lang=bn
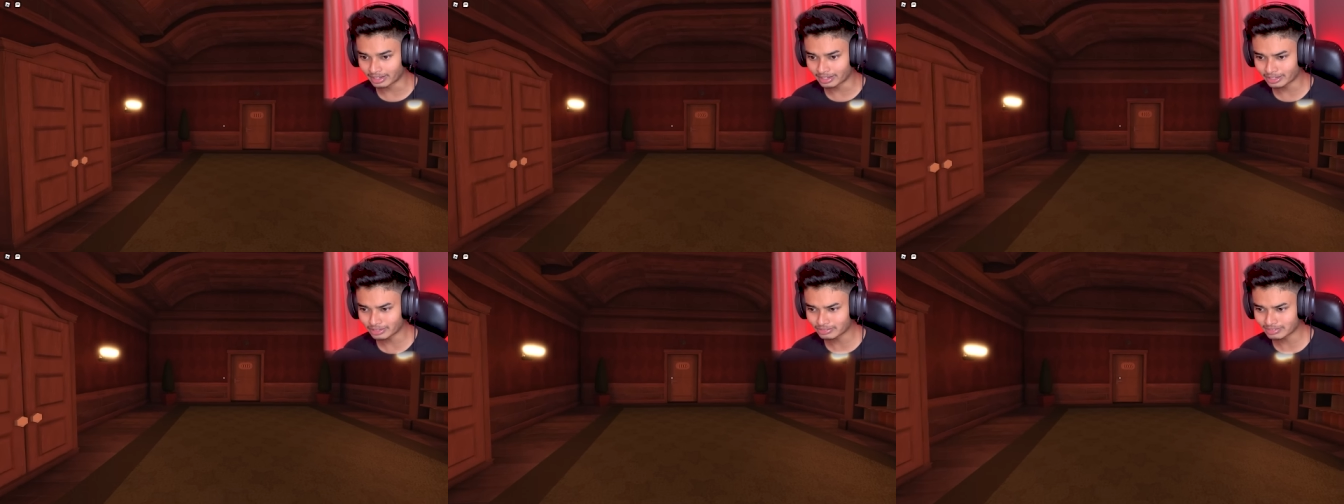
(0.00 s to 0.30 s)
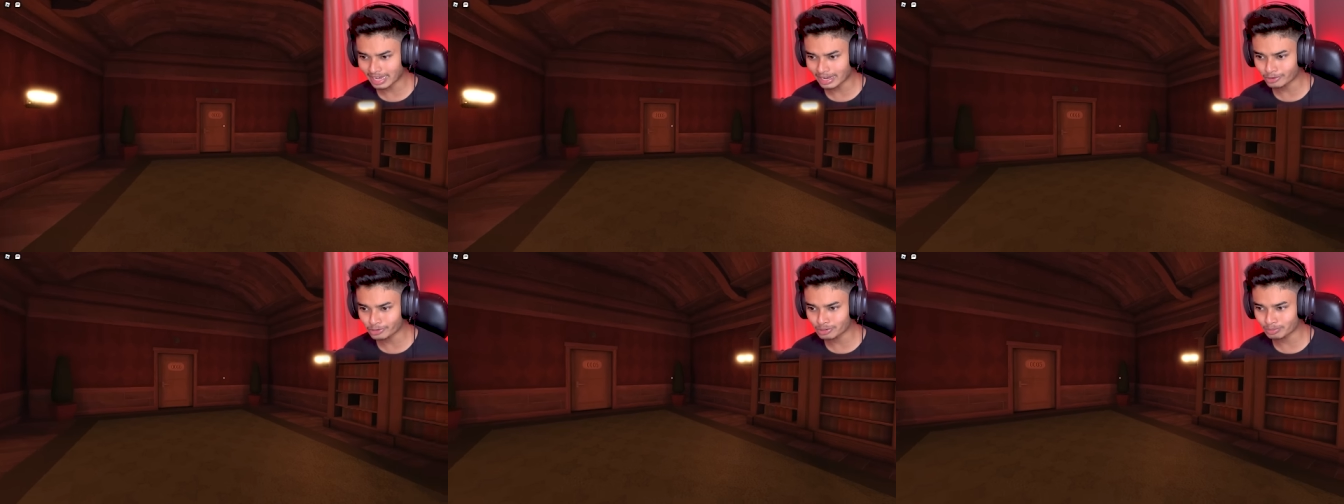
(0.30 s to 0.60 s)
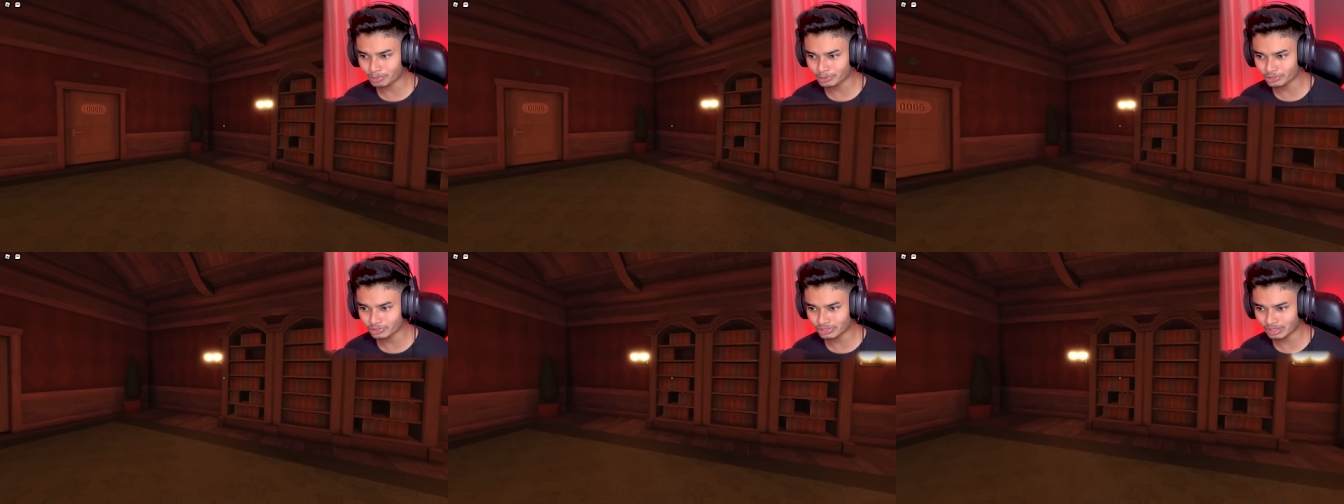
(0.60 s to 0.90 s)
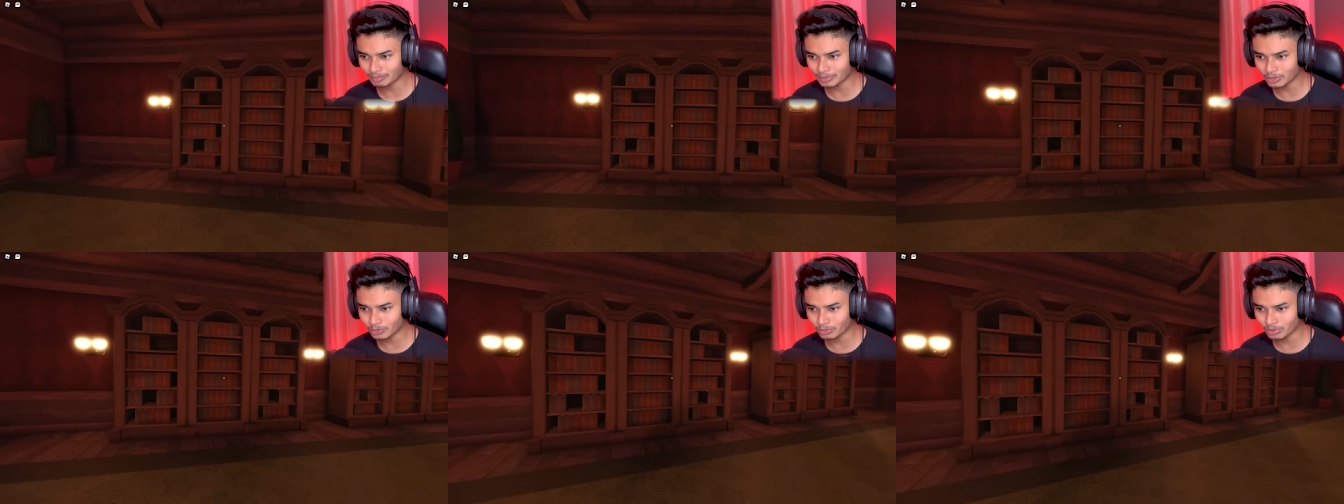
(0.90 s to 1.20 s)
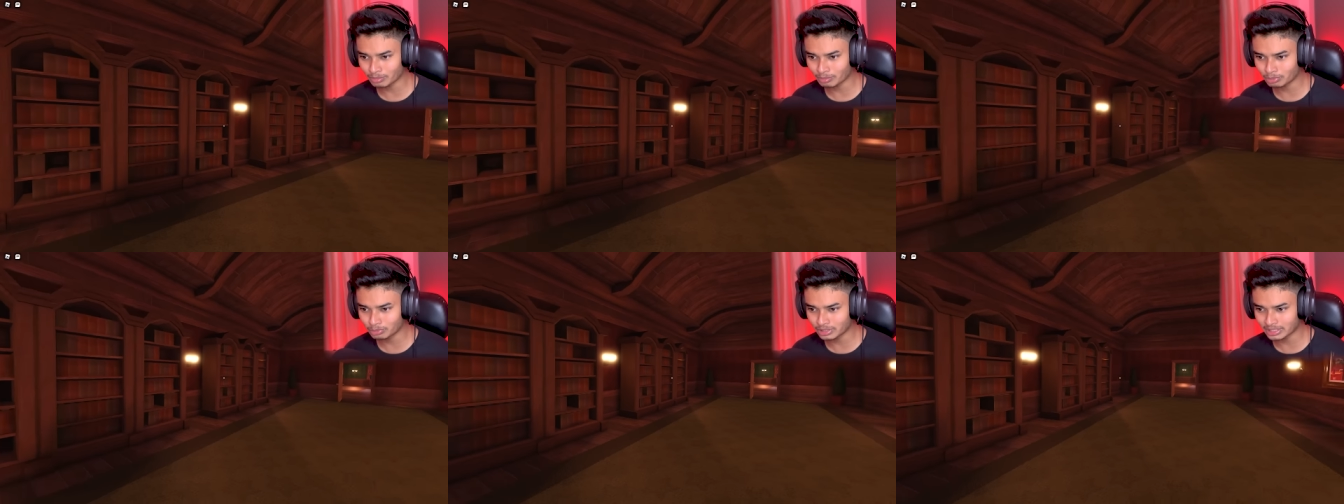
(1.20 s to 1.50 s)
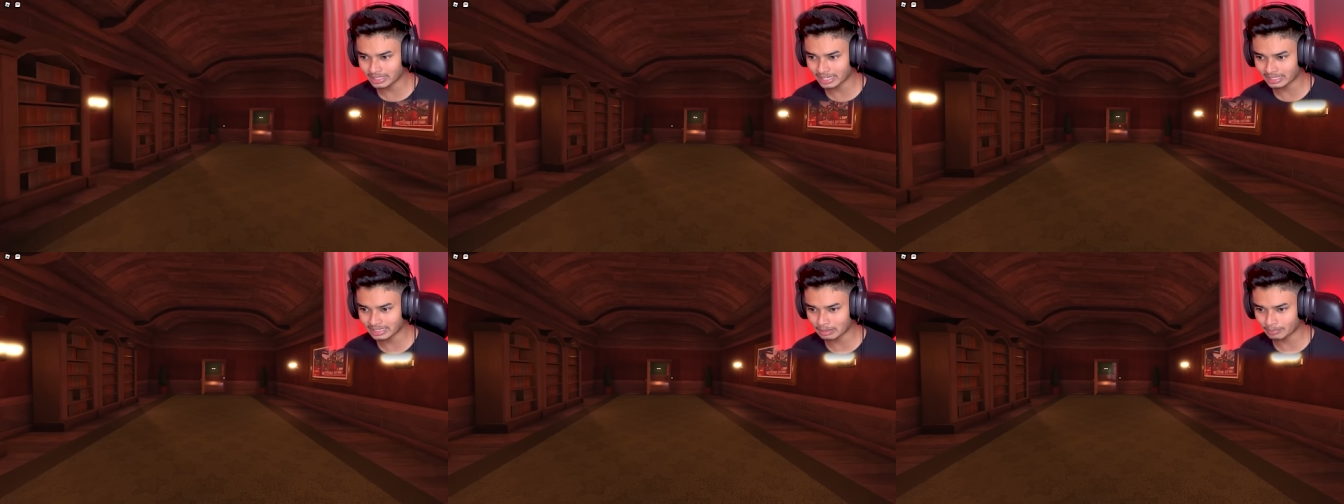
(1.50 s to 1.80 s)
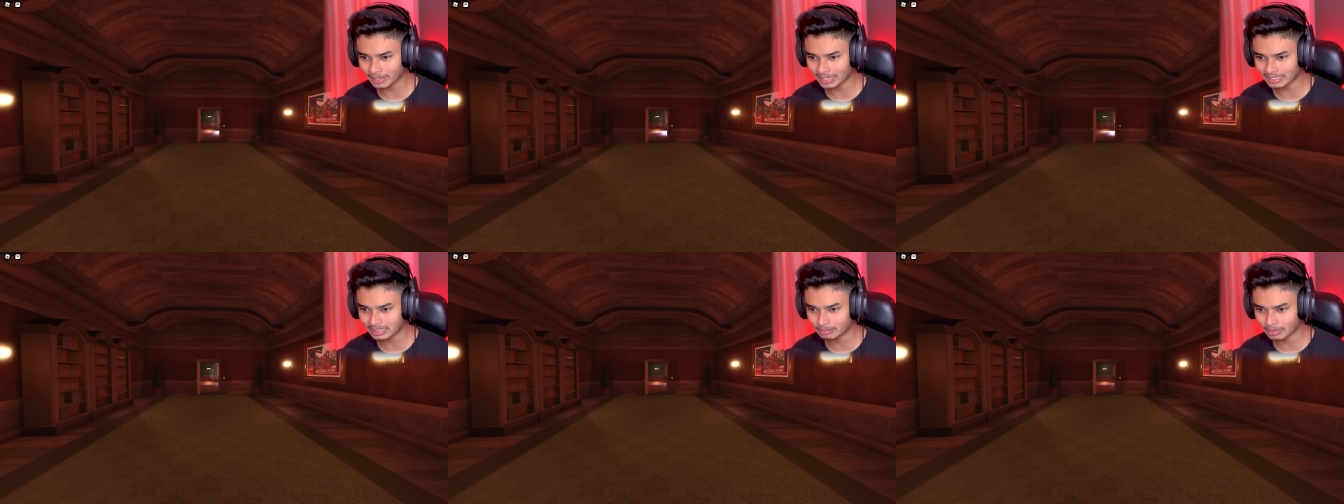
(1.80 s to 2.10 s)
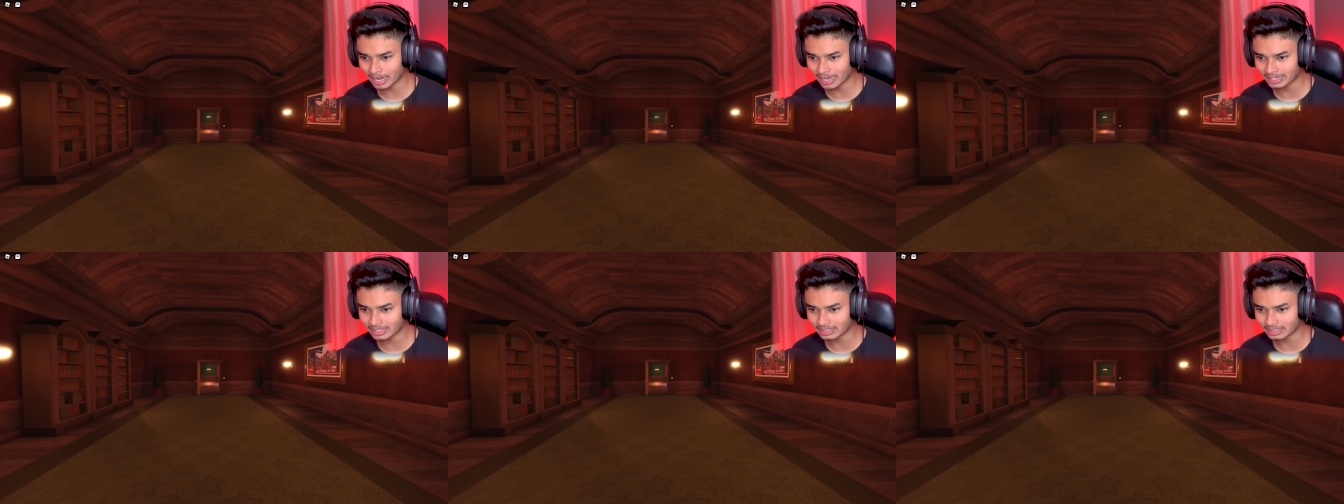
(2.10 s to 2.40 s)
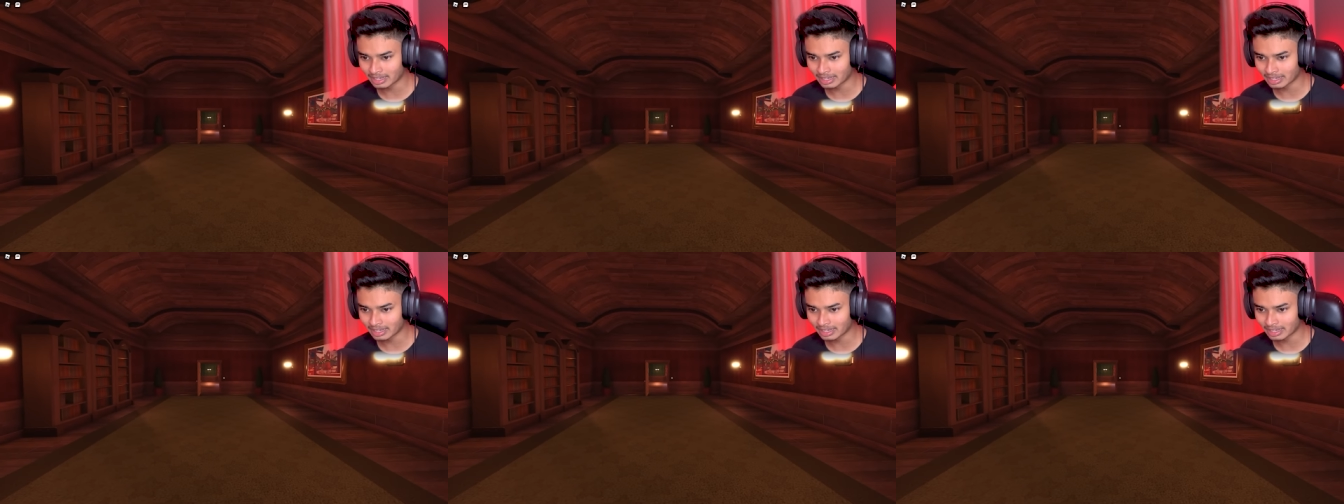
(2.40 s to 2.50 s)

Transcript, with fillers: কিন্তু এখনো পর্যন্ত আমরা কোনো ভূতি দেখতে পাইনি ভাই